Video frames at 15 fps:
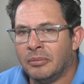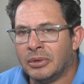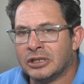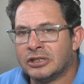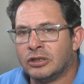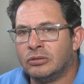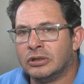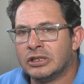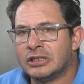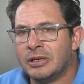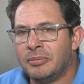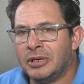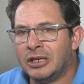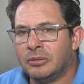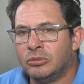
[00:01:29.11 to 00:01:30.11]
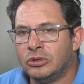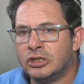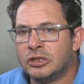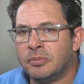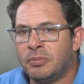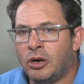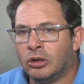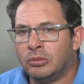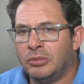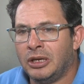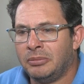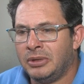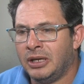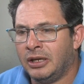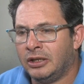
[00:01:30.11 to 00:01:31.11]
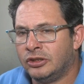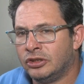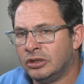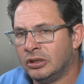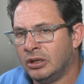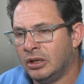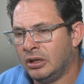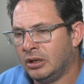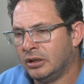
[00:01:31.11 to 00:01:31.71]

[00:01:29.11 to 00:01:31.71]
para a segunda Semana Municipal do Meio Ambiente.